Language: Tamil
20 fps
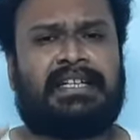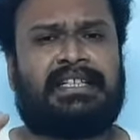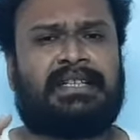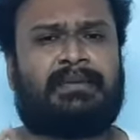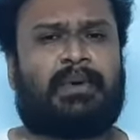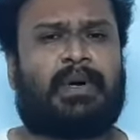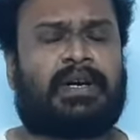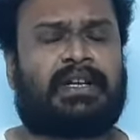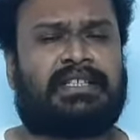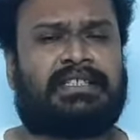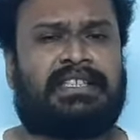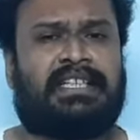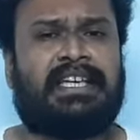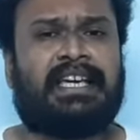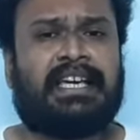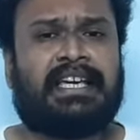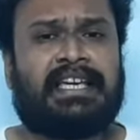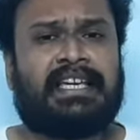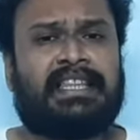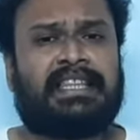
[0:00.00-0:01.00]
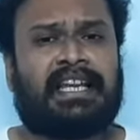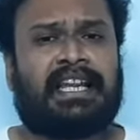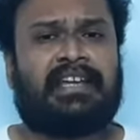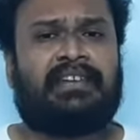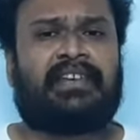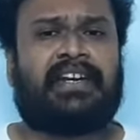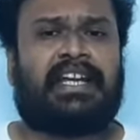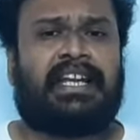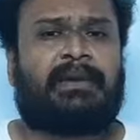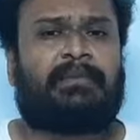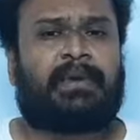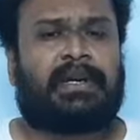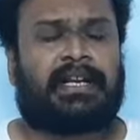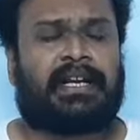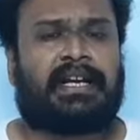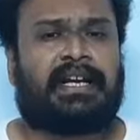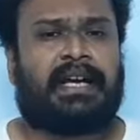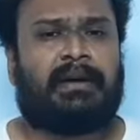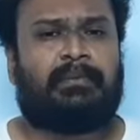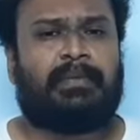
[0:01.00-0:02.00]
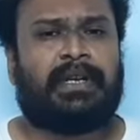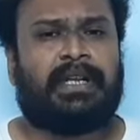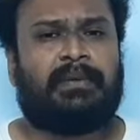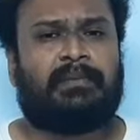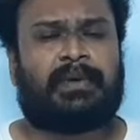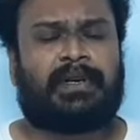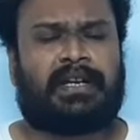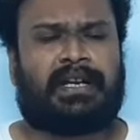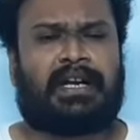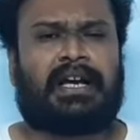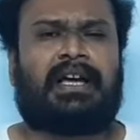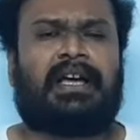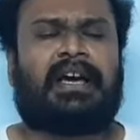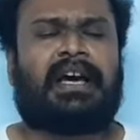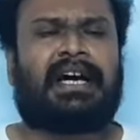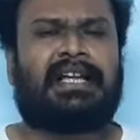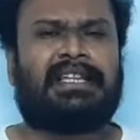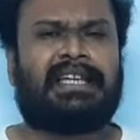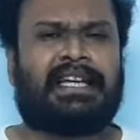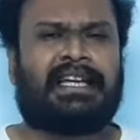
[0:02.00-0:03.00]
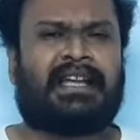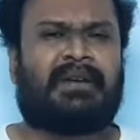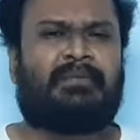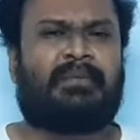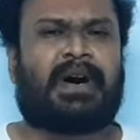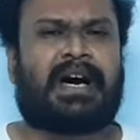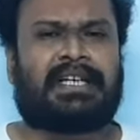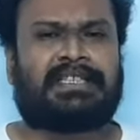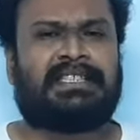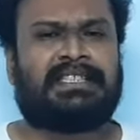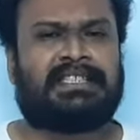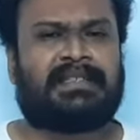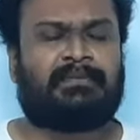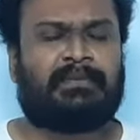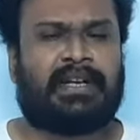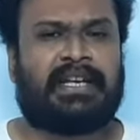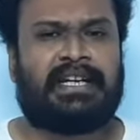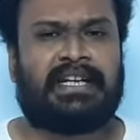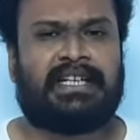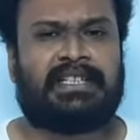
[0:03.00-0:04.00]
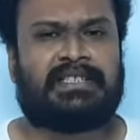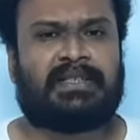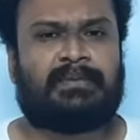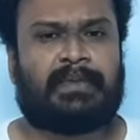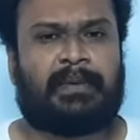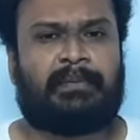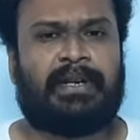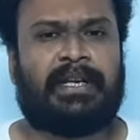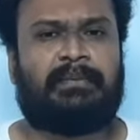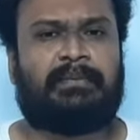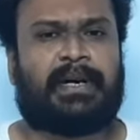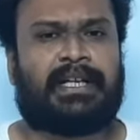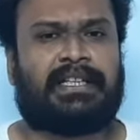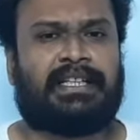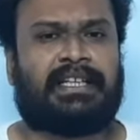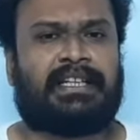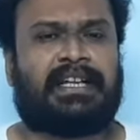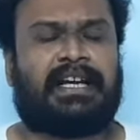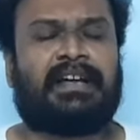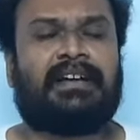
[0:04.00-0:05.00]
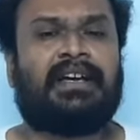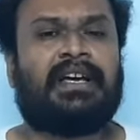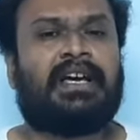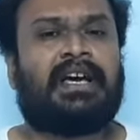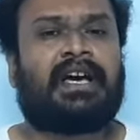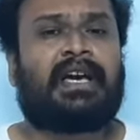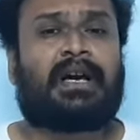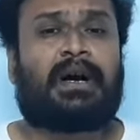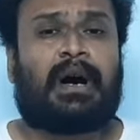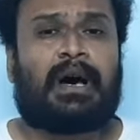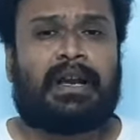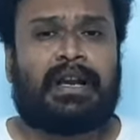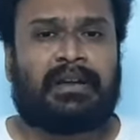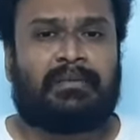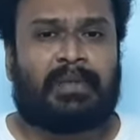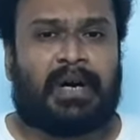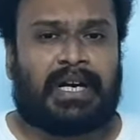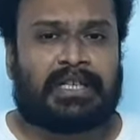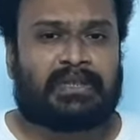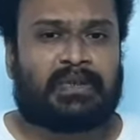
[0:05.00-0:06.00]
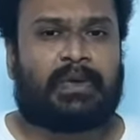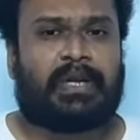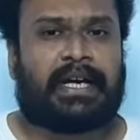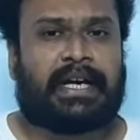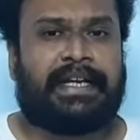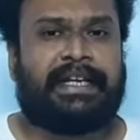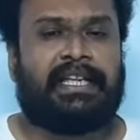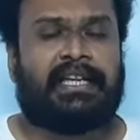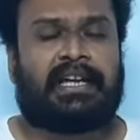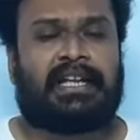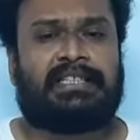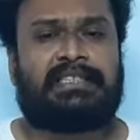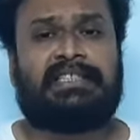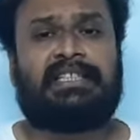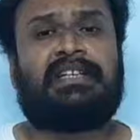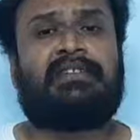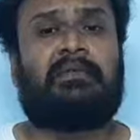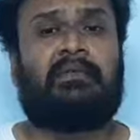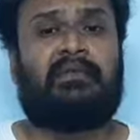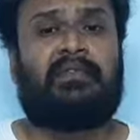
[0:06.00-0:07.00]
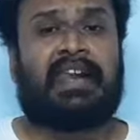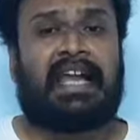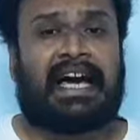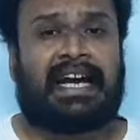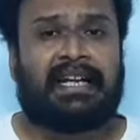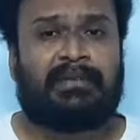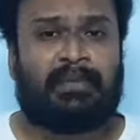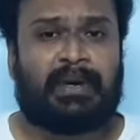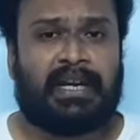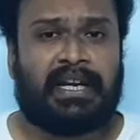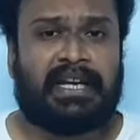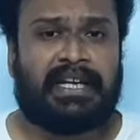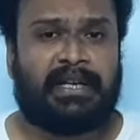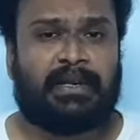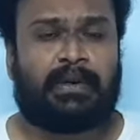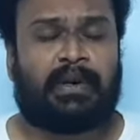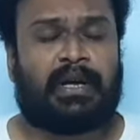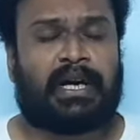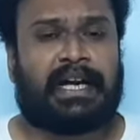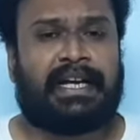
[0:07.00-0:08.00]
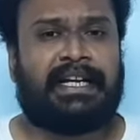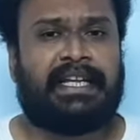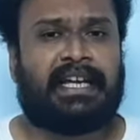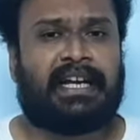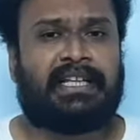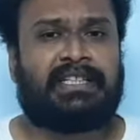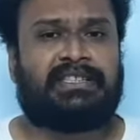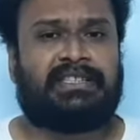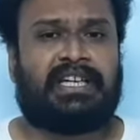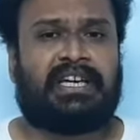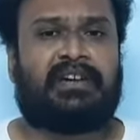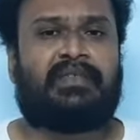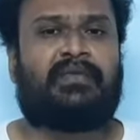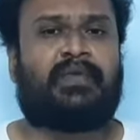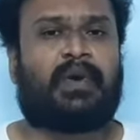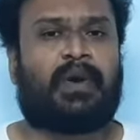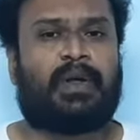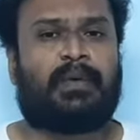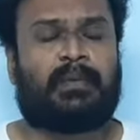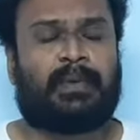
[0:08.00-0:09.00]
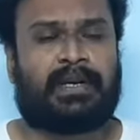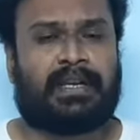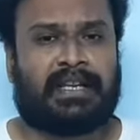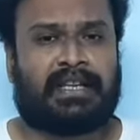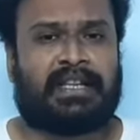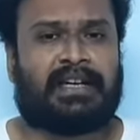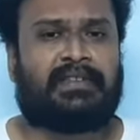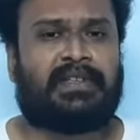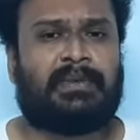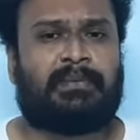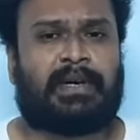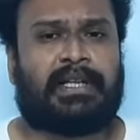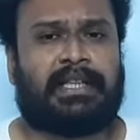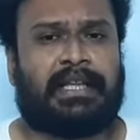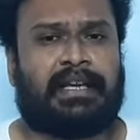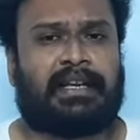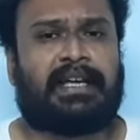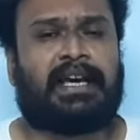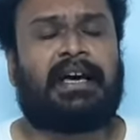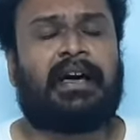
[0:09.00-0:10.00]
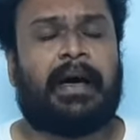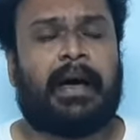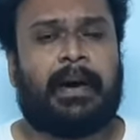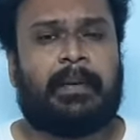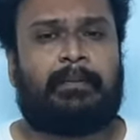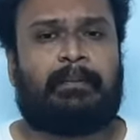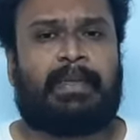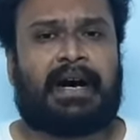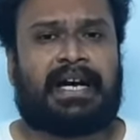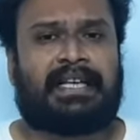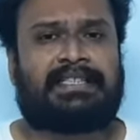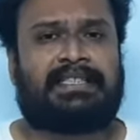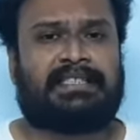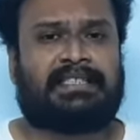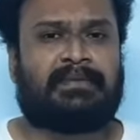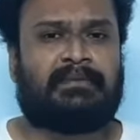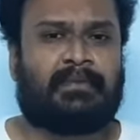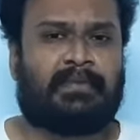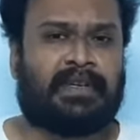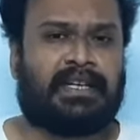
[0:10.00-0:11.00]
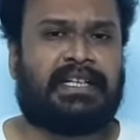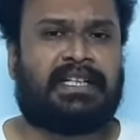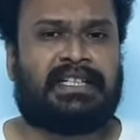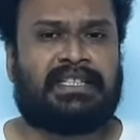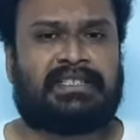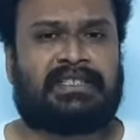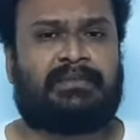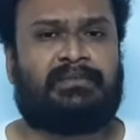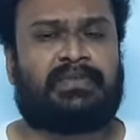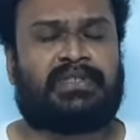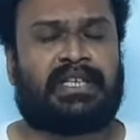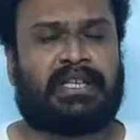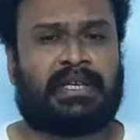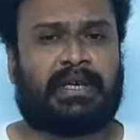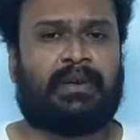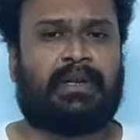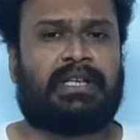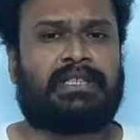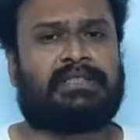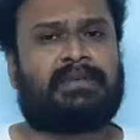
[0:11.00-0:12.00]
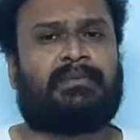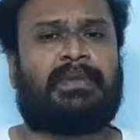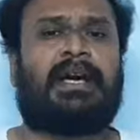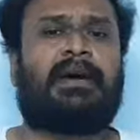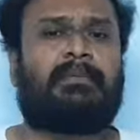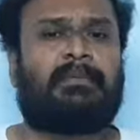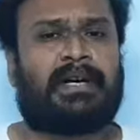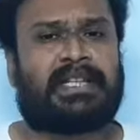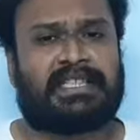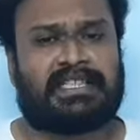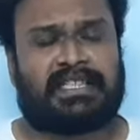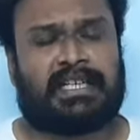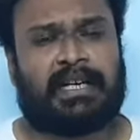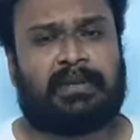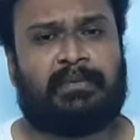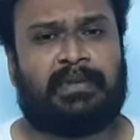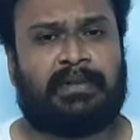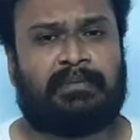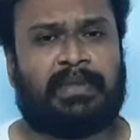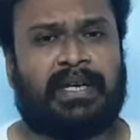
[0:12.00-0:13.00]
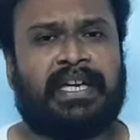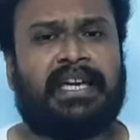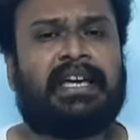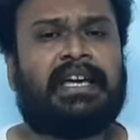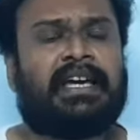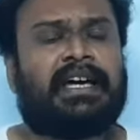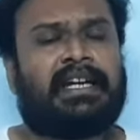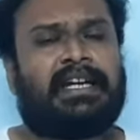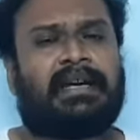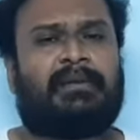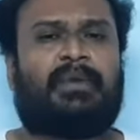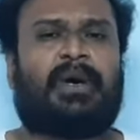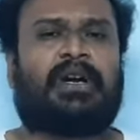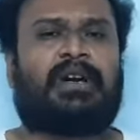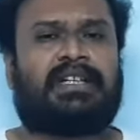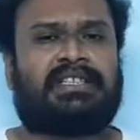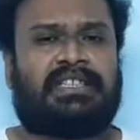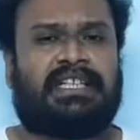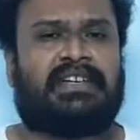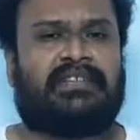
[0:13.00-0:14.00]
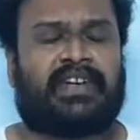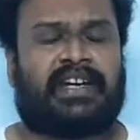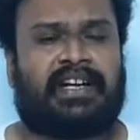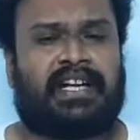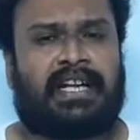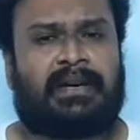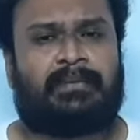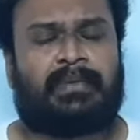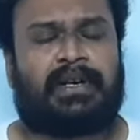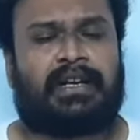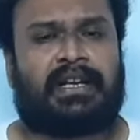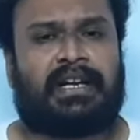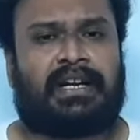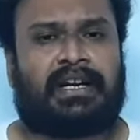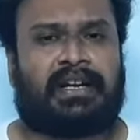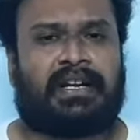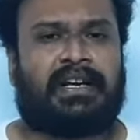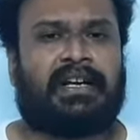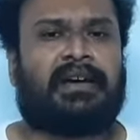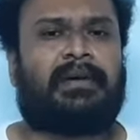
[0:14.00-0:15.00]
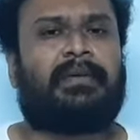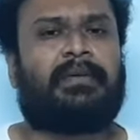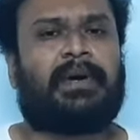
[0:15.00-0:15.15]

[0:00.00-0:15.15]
டெமோக்ரஸி இதெல்லாம் இவங்க என்ன பண்ணுறாங்கன்னா பிலீவ் பண்ணுறாங்க அது என்ன மார்க்சிசம் லெனினிசம் அப்படின்னு பார்த்தீங்கன்னா கார்ல் மார்க்ஸோட ஐடியாலஜி விளாடிமர் லெனினோட ஐடியாலஜியை ஃபாலோ பண்ணுறது தான் வந்து பார்த்தீங்கன்னா மார்க்சிசம் லெனினிசம் செக்குலரிசம்னா மதச்சார்பின்மை டெமோக்ரஸிக்கு இவங்க என்ன பண்ணுறாங்கன்னா